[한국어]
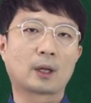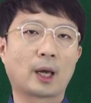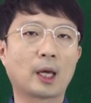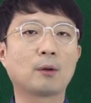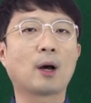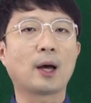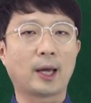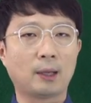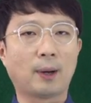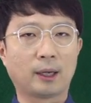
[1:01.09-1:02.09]
A와
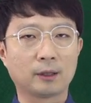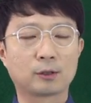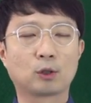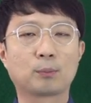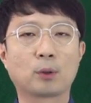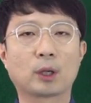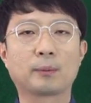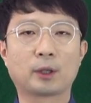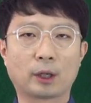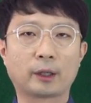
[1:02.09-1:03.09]
A-로
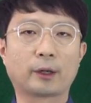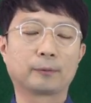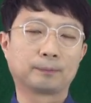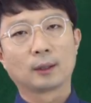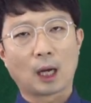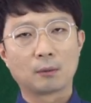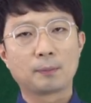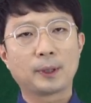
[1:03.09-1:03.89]
표기하면 되겠네요. 다음은